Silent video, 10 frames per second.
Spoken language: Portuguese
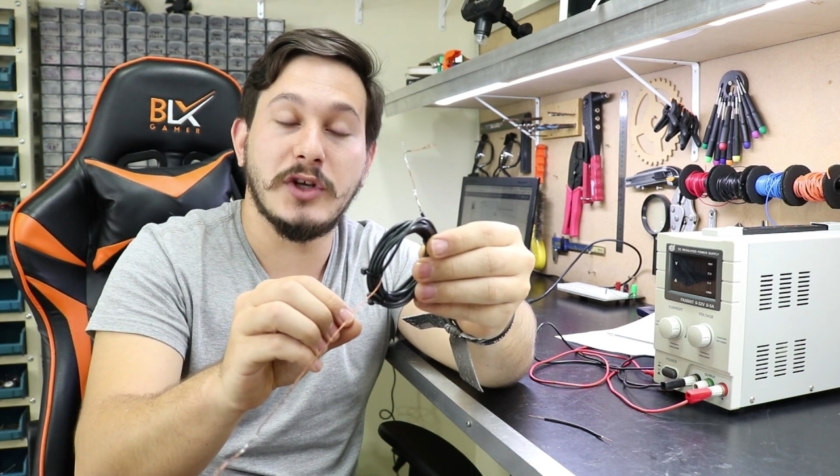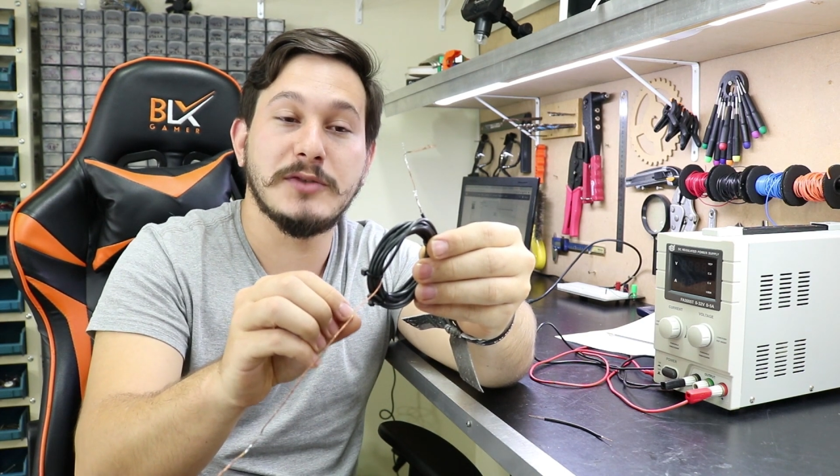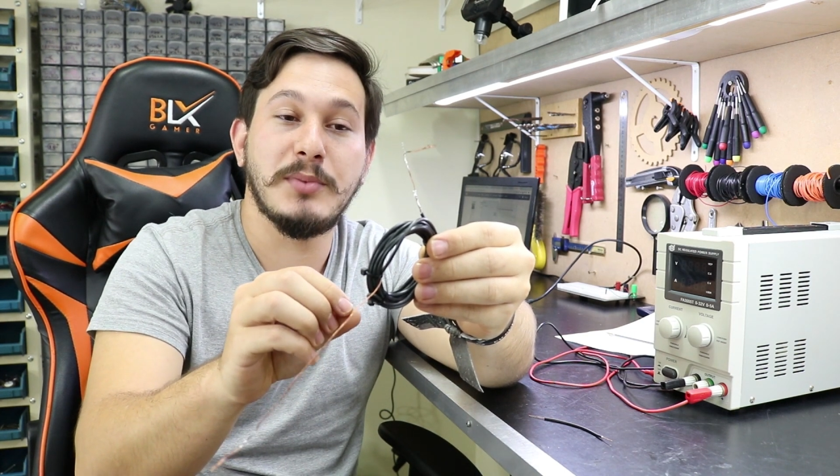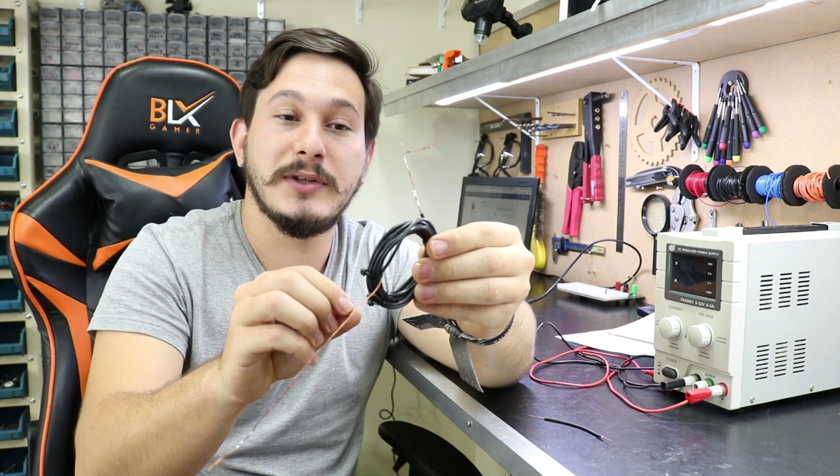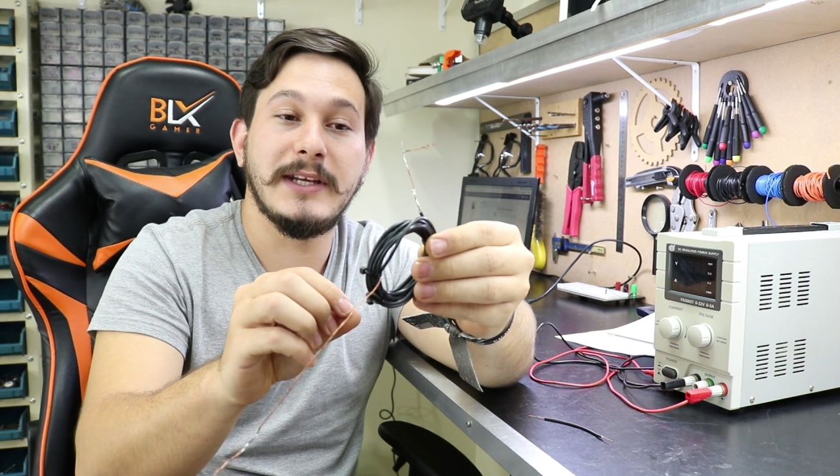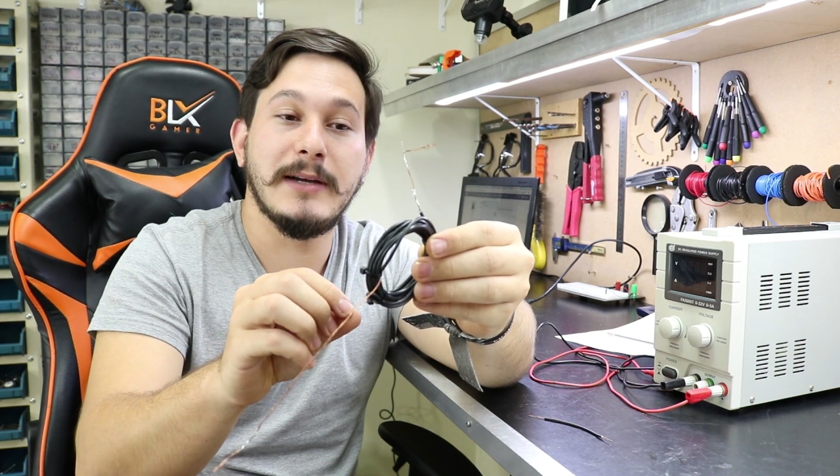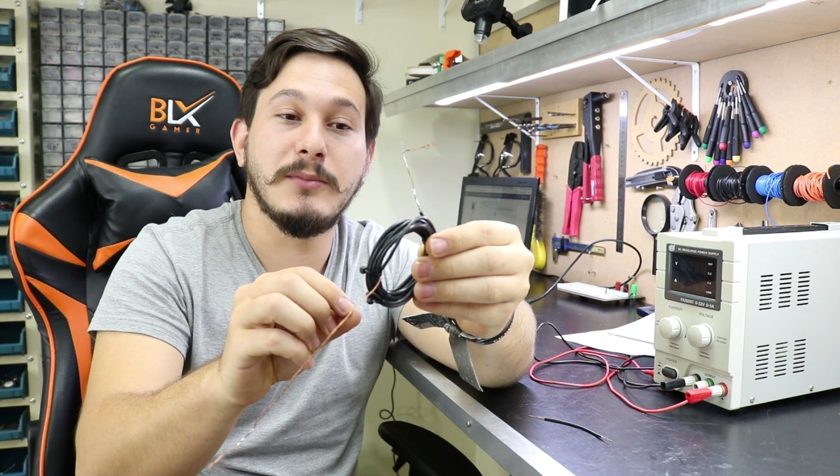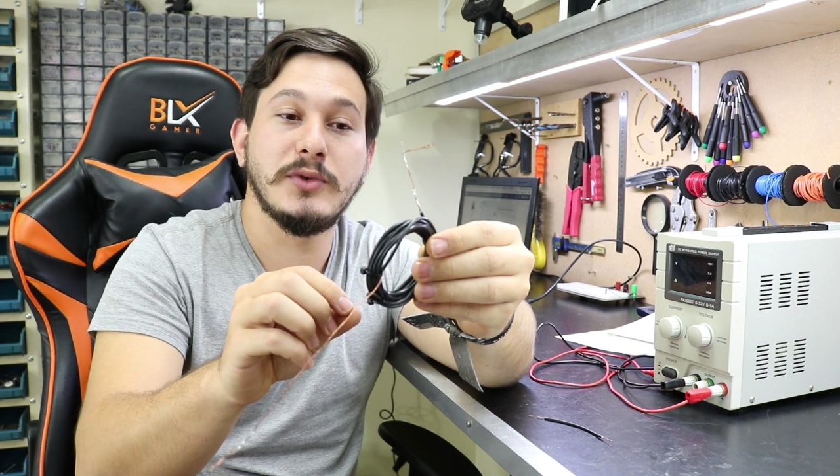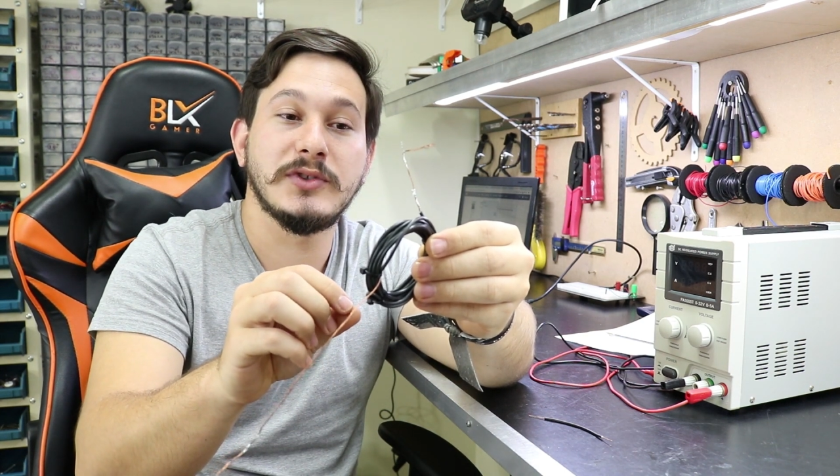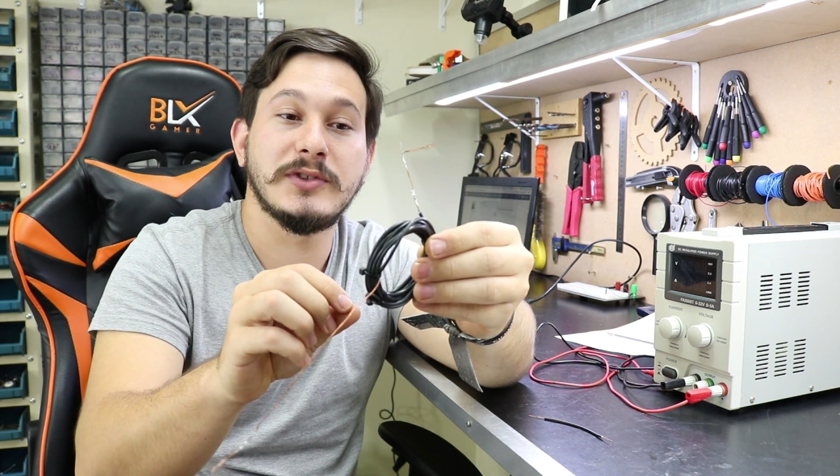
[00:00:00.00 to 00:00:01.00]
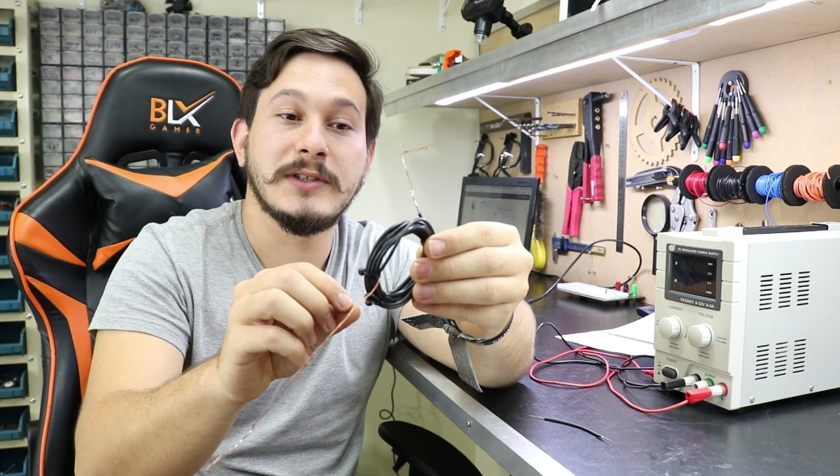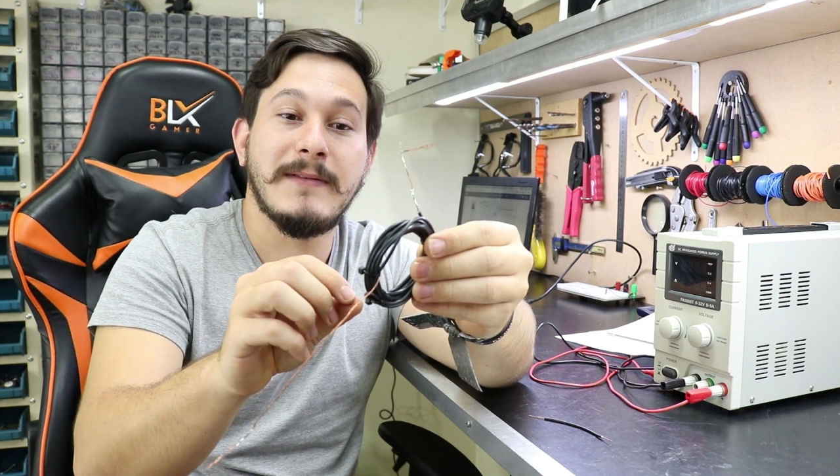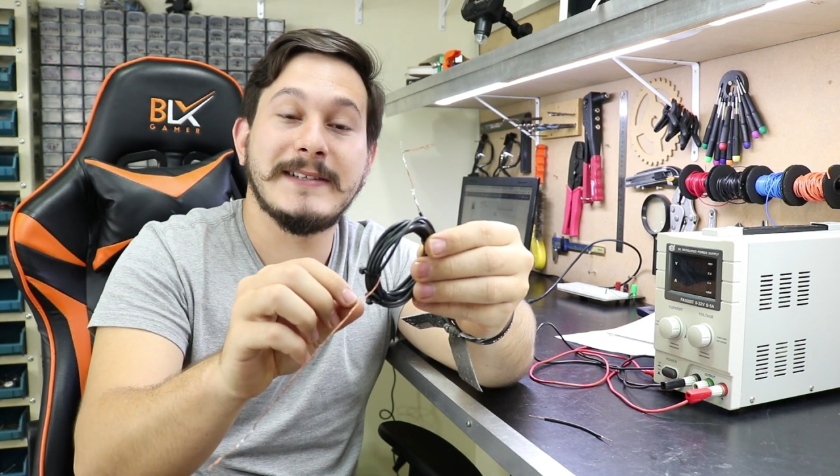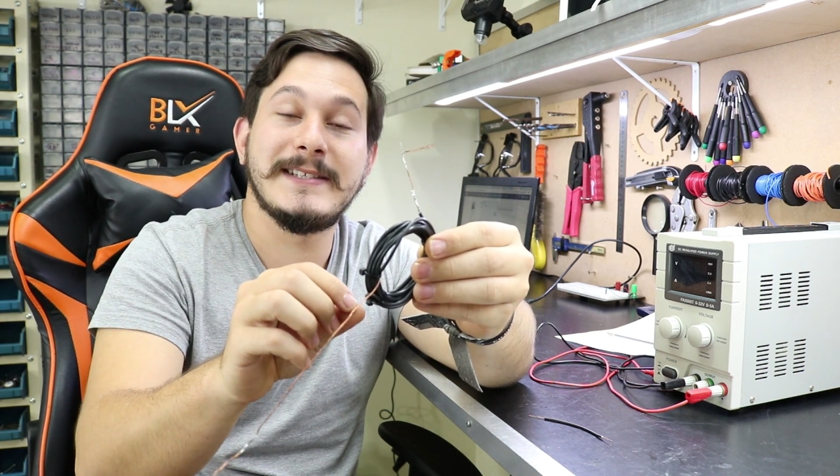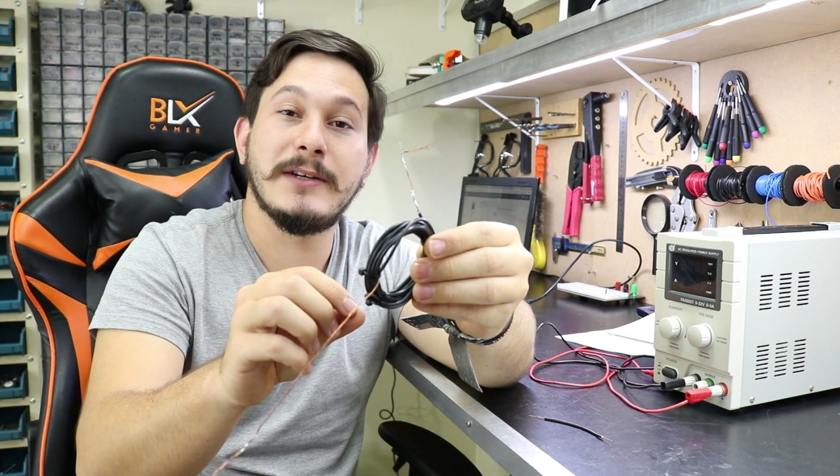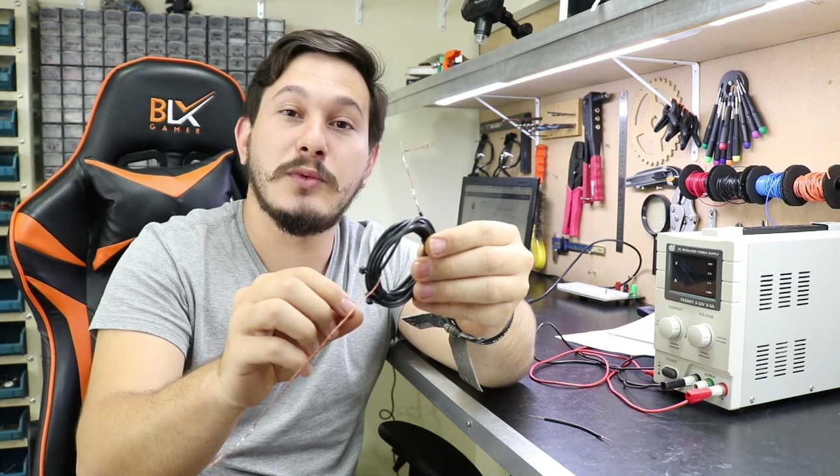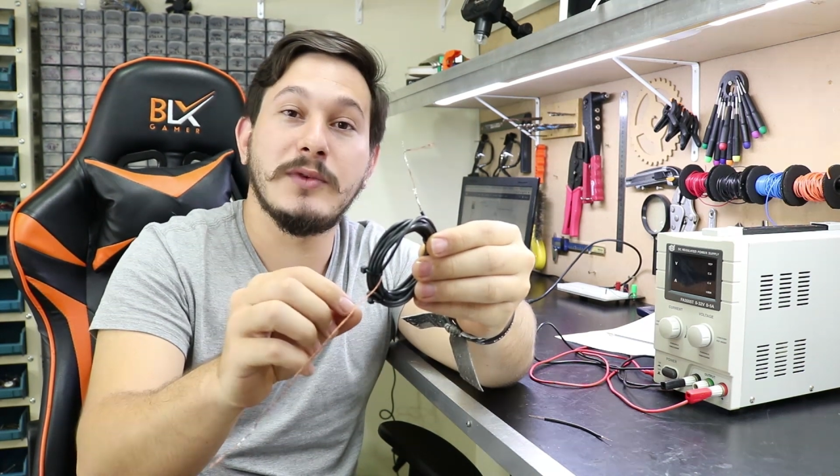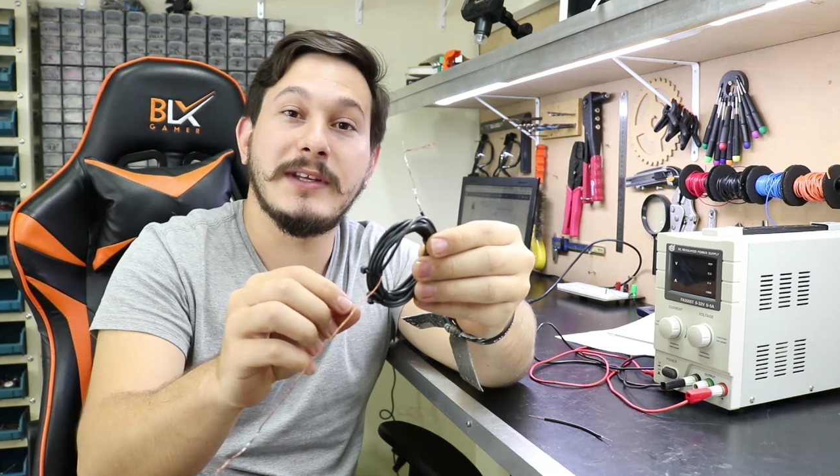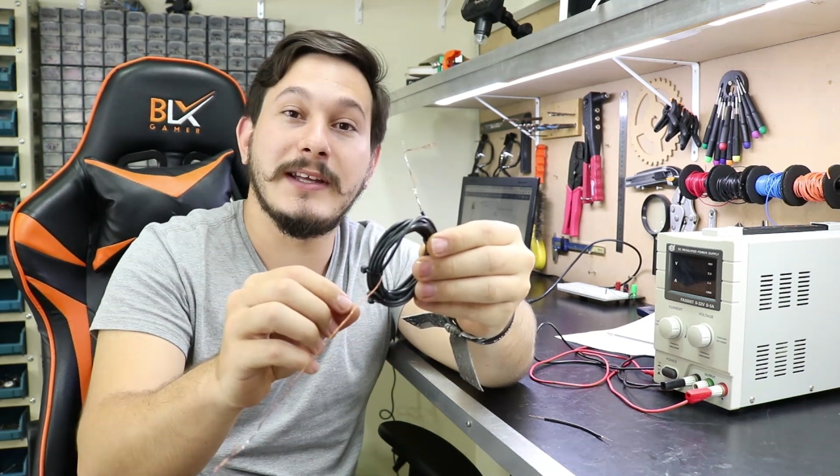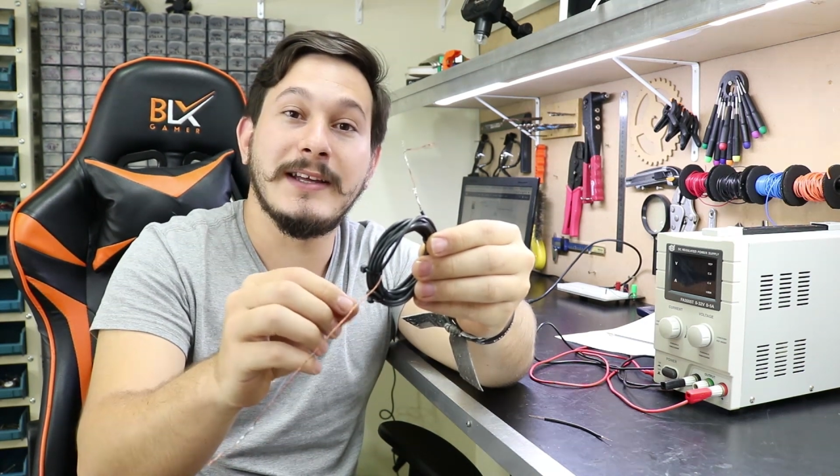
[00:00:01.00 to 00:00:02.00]
Nós podemos fazer com
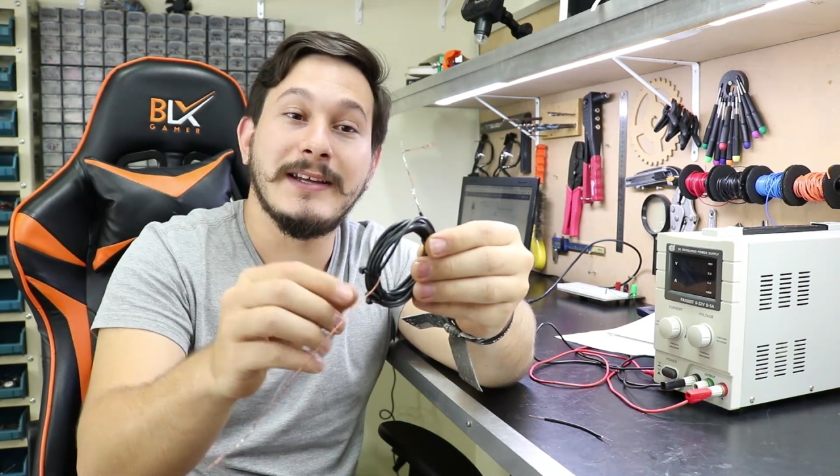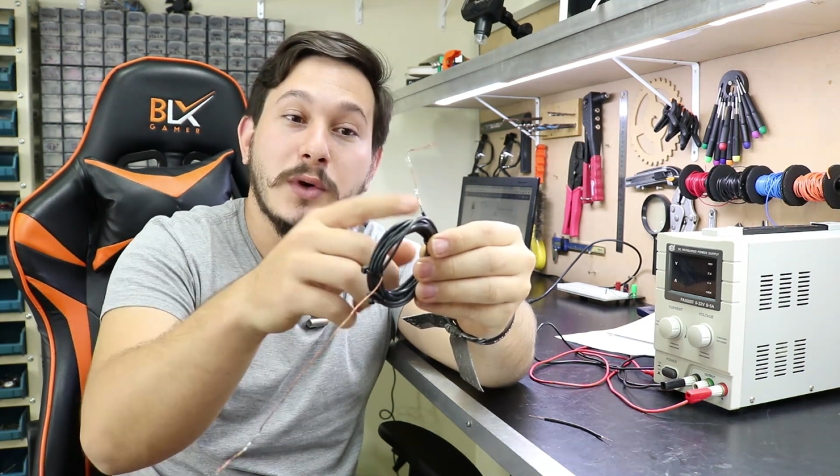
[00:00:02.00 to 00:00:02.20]
que